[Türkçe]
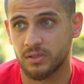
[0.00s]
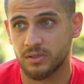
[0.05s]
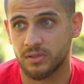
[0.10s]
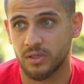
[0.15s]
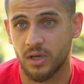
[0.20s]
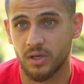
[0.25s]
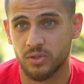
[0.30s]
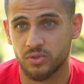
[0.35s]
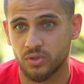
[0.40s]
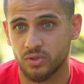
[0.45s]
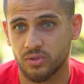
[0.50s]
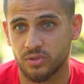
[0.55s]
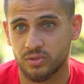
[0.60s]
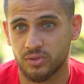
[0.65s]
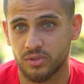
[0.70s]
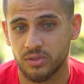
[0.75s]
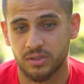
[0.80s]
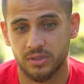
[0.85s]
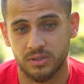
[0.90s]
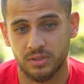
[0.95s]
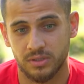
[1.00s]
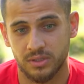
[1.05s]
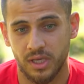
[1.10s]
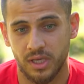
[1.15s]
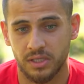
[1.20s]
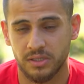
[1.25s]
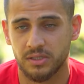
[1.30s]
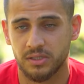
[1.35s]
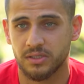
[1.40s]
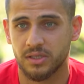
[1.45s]
daha çok
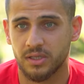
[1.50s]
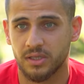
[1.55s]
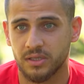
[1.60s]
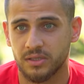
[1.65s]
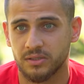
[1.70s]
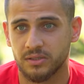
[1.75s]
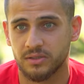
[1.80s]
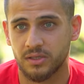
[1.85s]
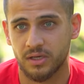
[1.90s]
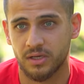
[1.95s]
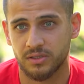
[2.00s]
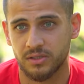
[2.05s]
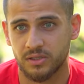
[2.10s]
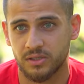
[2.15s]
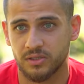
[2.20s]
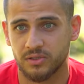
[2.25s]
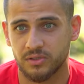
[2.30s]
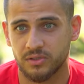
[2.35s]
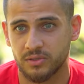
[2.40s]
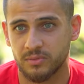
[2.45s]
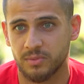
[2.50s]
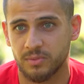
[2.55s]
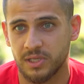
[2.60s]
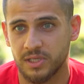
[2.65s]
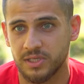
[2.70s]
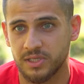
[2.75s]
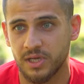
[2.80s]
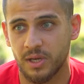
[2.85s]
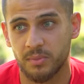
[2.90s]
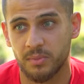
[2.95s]
teknik, taktik bir
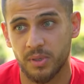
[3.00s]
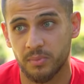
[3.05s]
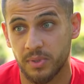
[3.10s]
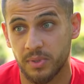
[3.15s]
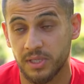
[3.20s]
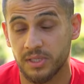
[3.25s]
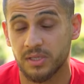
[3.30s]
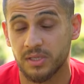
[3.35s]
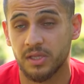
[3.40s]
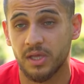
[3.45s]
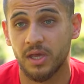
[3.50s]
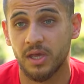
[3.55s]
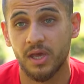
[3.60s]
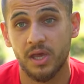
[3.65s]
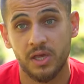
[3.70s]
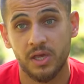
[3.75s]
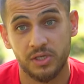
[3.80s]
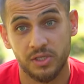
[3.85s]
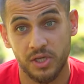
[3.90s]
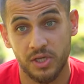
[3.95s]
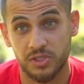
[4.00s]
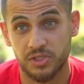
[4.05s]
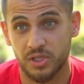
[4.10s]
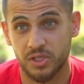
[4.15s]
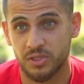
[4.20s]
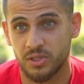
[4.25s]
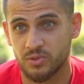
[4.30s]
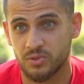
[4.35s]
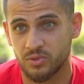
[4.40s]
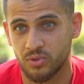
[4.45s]
ligi ama PTT
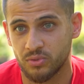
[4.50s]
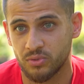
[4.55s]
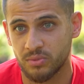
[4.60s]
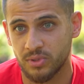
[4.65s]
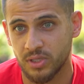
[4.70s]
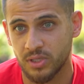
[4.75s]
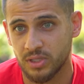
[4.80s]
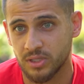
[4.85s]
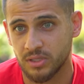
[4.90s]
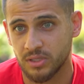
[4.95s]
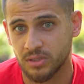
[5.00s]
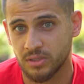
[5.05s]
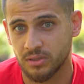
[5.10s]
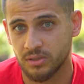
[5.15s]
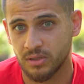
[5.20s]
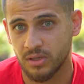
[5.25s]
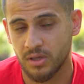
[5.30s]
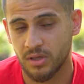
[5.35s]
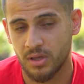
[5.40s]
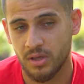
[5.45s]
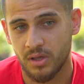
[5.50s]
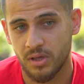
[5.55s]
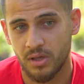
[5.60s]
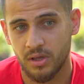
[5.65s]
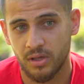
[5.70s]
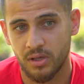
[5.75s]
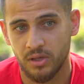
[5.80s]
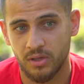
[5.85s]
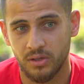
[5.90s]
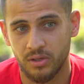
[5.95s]
gerçekten zor bir lig.
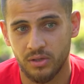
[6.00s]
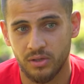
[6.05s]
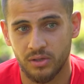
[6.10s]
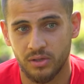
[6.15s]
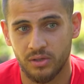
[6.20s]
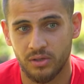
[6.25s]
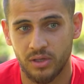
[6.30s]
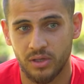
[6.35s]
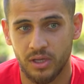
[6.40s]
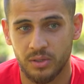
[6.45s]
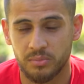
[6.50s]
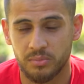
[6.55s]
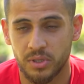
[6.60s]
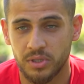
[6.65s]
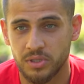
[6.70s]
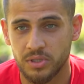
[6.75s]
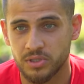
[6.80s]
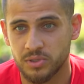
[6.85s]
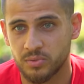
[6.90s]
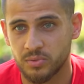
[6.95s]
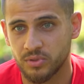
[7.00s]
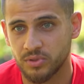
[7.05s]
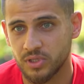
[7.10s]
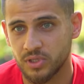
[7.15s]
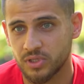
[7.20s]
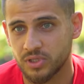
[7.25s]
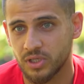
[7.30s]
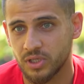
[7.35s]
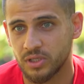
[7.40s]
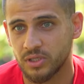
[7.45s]
Ee, yani Pendik Spor'da
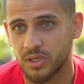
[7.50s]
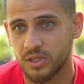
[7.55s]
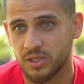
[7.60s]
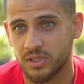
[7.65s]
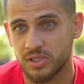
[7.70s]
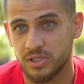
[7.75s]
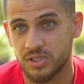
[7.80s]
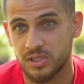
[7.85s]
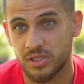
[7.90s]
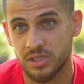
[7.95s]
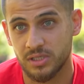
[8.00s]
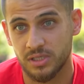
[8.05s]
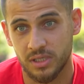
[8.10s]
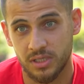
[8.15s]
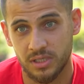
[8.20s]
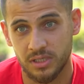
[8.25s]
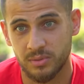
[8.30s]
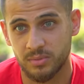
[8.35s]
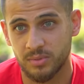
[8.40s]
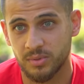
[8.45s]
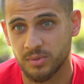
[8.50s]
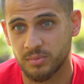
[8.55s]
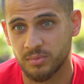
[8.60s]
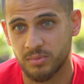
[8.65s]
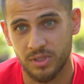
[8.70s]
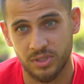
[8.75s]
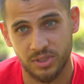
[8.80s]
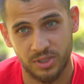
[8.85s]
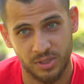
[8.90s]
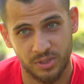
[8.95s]
inşallah ikincilikteki gibi
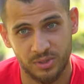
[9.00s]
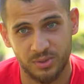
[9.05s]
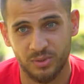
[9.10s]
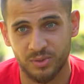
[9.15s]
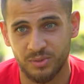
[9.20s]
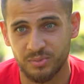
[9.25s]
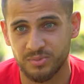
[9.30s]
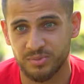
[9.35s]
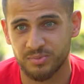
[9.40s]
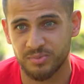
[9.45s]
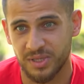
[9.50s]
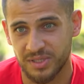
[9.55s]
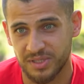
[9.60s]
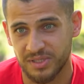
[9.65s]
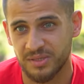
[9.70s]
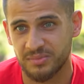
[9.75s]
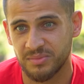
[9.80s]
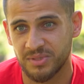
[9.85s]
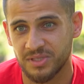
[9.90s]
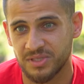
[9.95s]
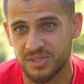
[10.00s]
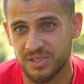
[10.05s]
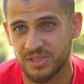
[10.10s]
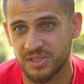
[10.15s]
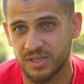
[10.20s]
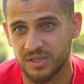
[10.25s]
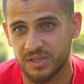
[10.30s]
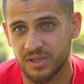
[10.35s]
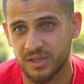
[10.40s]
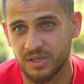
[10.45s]
başarılı olup PT'de
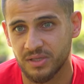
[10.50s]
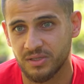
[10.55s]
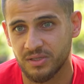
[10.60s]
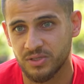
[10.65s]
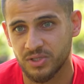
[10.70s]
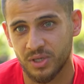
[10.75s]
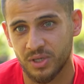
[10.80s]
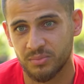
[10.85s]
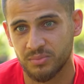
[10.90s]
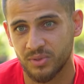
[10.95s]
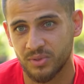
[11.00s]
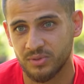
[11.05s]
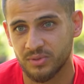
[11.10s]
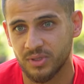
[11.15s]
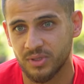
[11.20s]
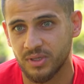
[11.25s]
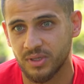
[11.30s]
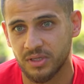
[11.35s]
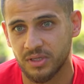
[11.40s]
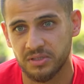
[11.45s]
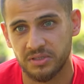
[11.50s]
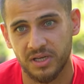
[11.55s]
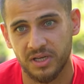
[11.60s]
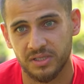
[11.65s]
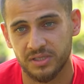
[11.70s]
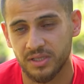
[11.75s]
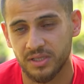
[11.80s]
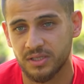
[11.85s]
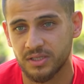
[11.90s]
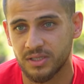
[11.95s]
birincilikte de şampiyonluğa
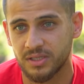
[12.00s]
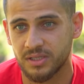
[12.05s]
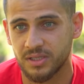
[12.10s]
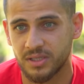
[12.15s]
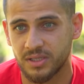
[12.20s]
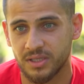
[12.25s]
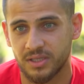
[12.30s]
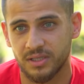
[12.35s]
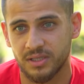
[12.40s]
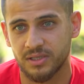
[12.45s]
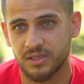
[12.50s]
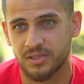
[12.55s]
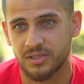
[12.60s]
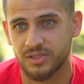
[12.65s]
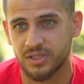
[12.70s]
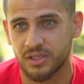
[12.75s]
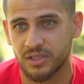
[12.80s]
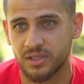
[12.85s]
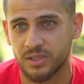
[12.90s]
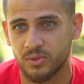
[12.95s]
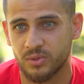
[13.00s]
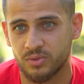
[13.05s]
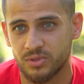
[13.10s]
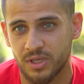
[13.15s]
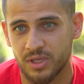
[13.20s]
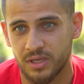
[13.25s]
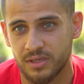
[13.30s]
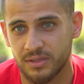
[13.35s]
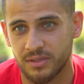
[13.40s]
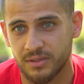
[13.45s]
kadar e, inşallah
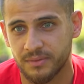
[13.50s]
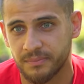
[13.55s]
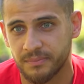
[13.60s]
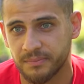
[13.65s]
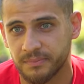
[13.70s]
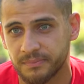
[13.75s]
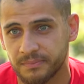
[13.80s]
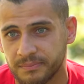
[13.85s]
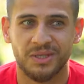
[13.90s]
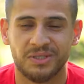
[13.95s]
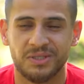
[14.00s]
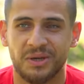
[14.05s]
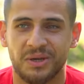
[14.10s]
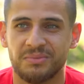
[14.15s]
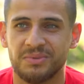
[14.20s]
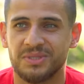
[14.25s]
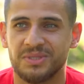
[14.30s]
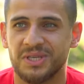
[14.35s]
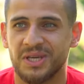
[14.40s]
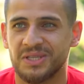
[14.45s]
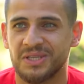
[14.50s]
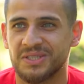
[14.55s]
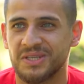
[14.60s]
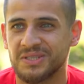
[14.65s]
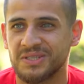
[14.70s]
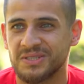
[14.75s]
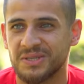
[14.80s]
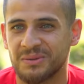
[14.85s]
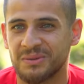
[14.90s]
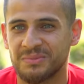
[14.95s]
yükselir. Yani tabii ki
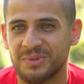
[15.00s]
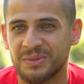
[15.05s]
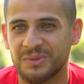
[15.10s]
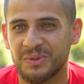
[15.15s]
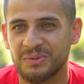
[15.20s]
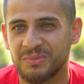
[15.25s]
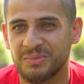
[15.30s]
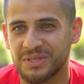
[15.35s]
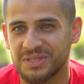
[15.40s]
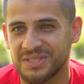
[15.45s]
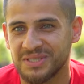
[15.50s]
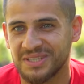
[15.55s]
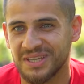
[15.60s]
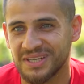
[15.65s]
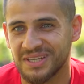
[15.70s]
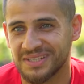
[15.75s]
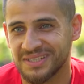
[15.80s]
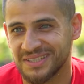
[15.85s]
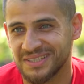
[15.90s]
herkes şampiyon olmak ister.